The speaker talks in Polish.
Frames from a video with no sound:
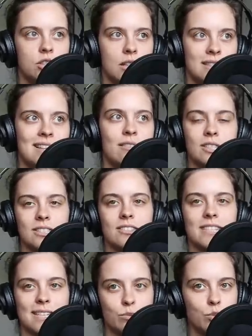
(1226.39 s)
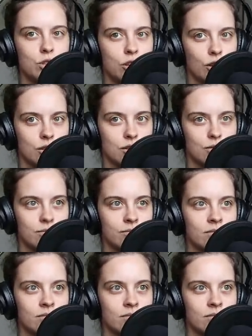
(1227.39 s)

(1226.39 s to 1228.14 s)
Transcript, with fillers: że cały czas do nas przychodzą.